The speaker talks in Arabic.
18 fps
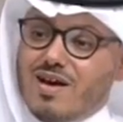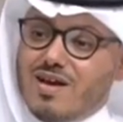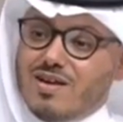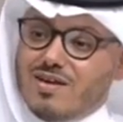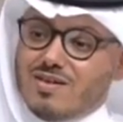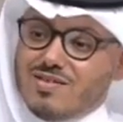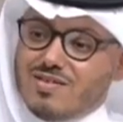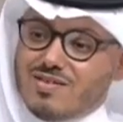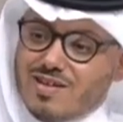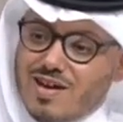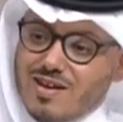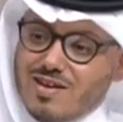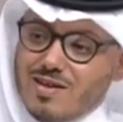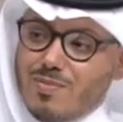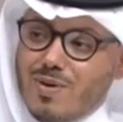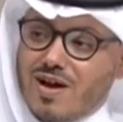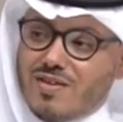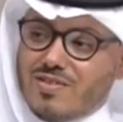الإنسان
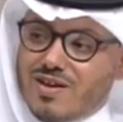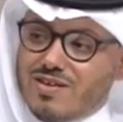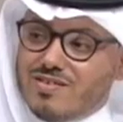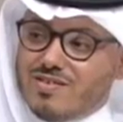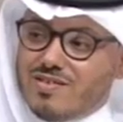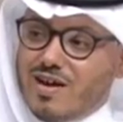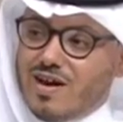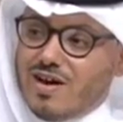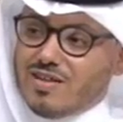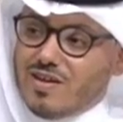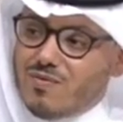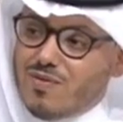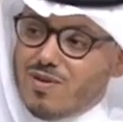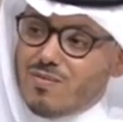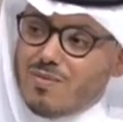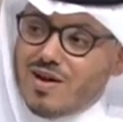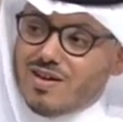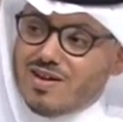يبحث عن السعادة في
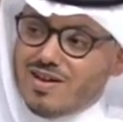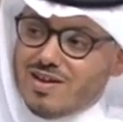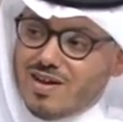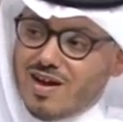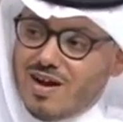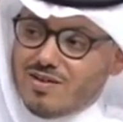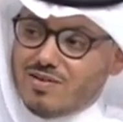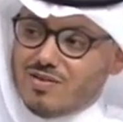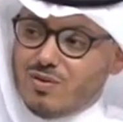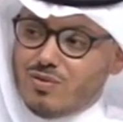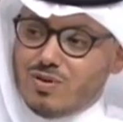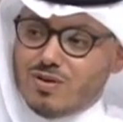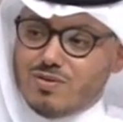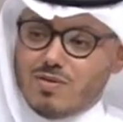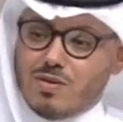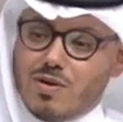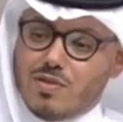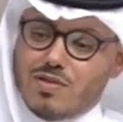المعنى اللي قاعد يسويه
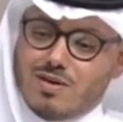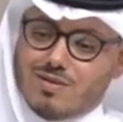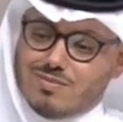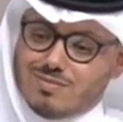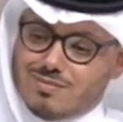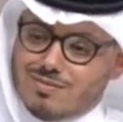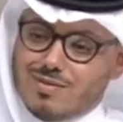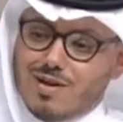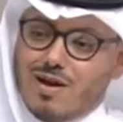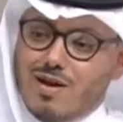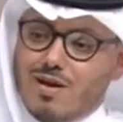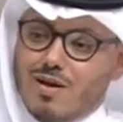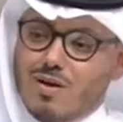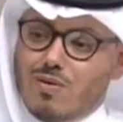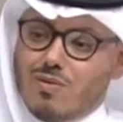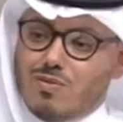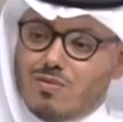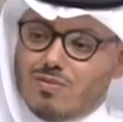فمثلا م.
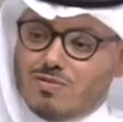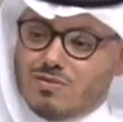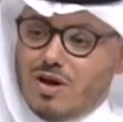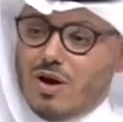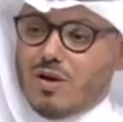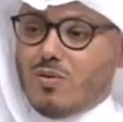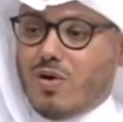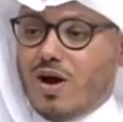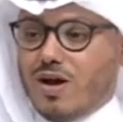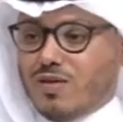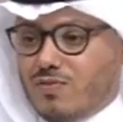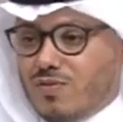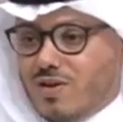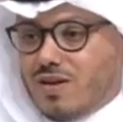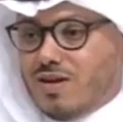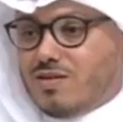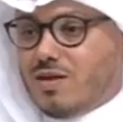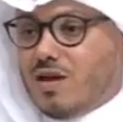لو جاء الواحد
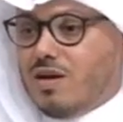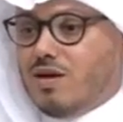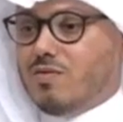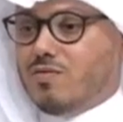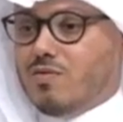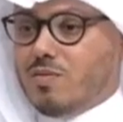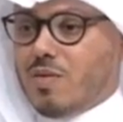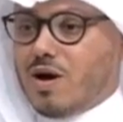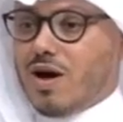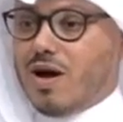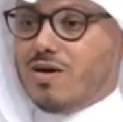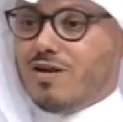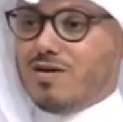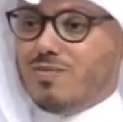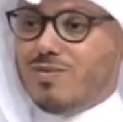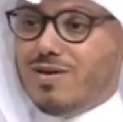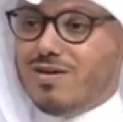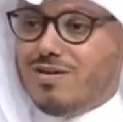فينا تعيين في مكان
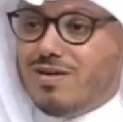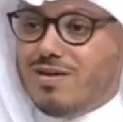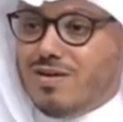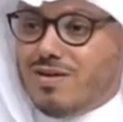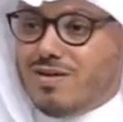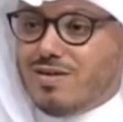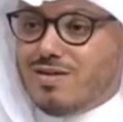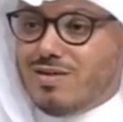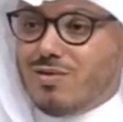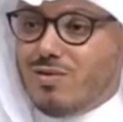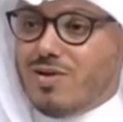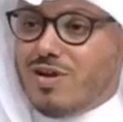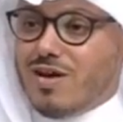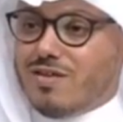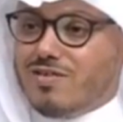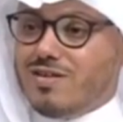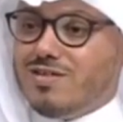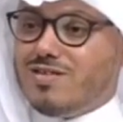كبير يقول
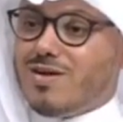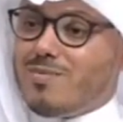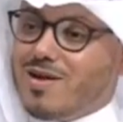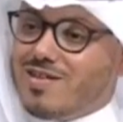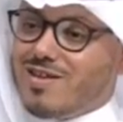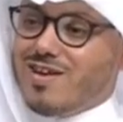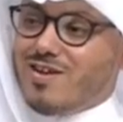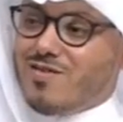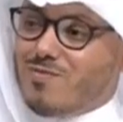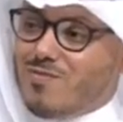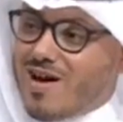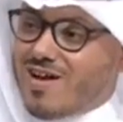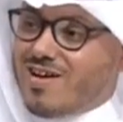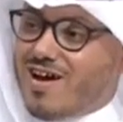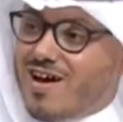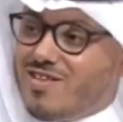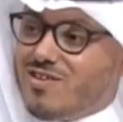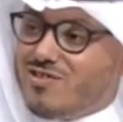للناس أنت ما تعرف
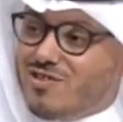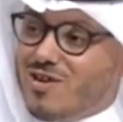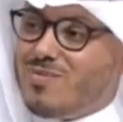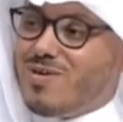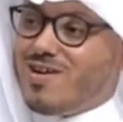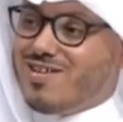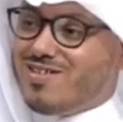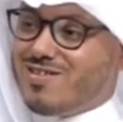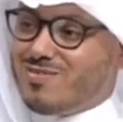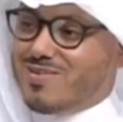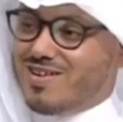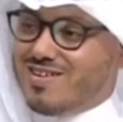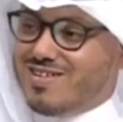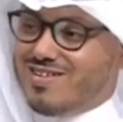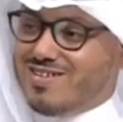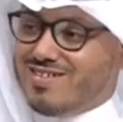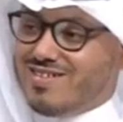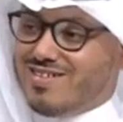معنى هذا الشيء بالنسبة
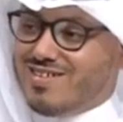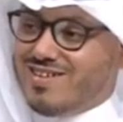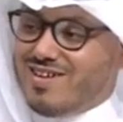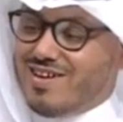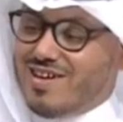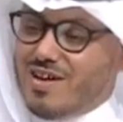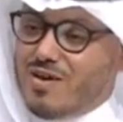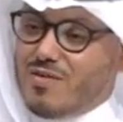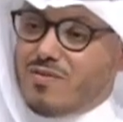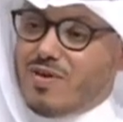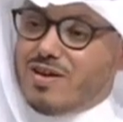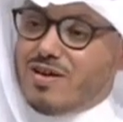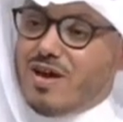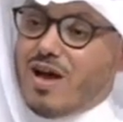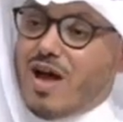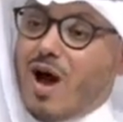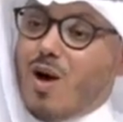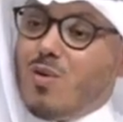لي إيه؟
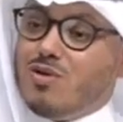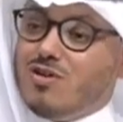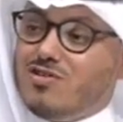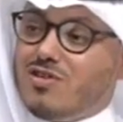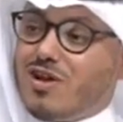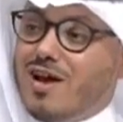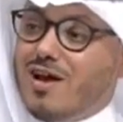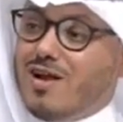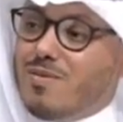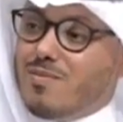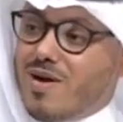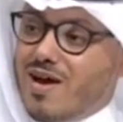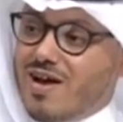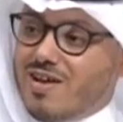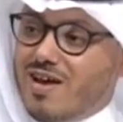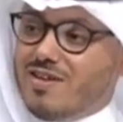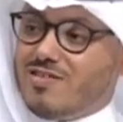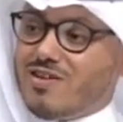فيحاول يشرح
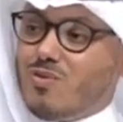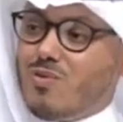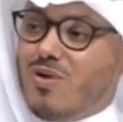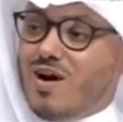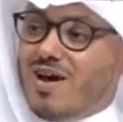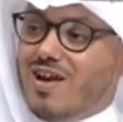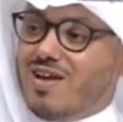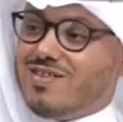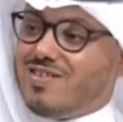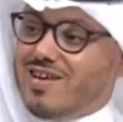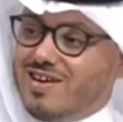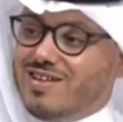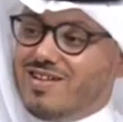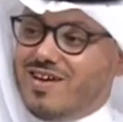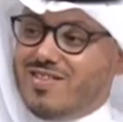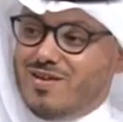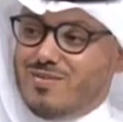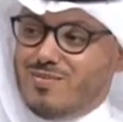المعنى عشان هو خلاه
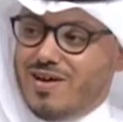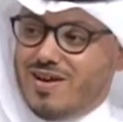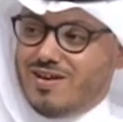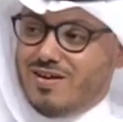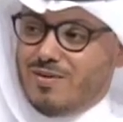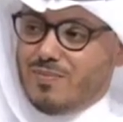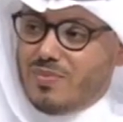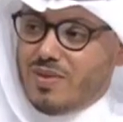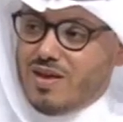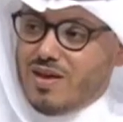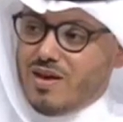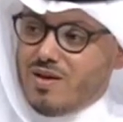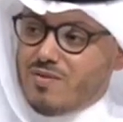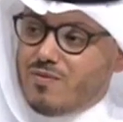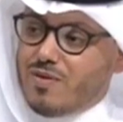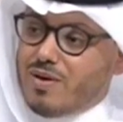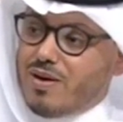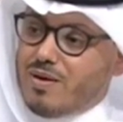سعيد هذا المعنى
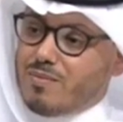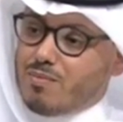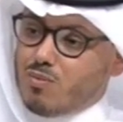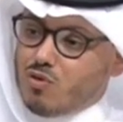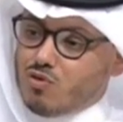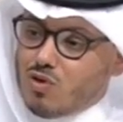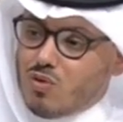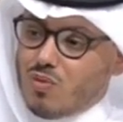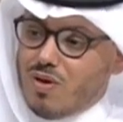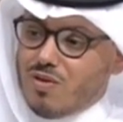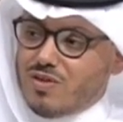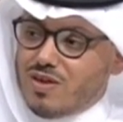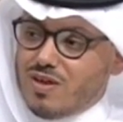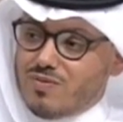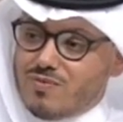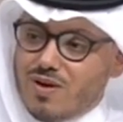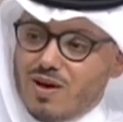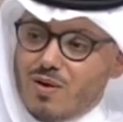فمش
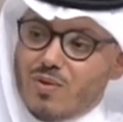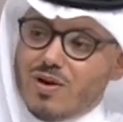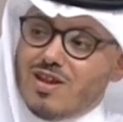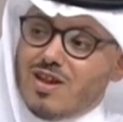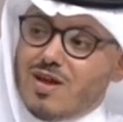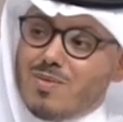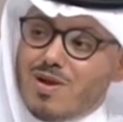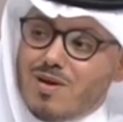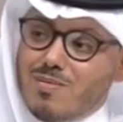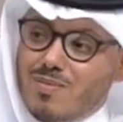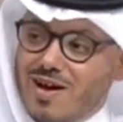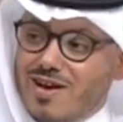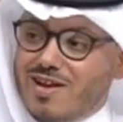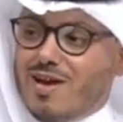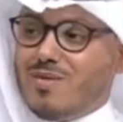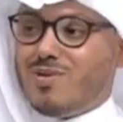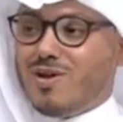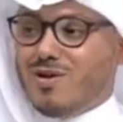الوظيفة وإنما
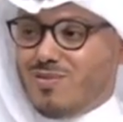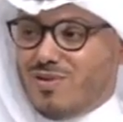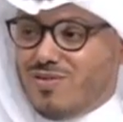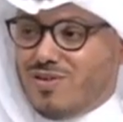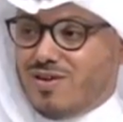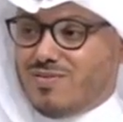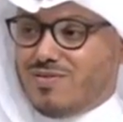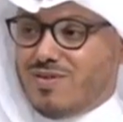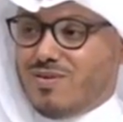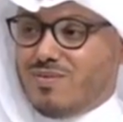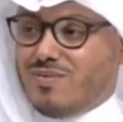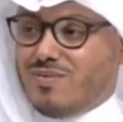المعنى من الوظيفة أو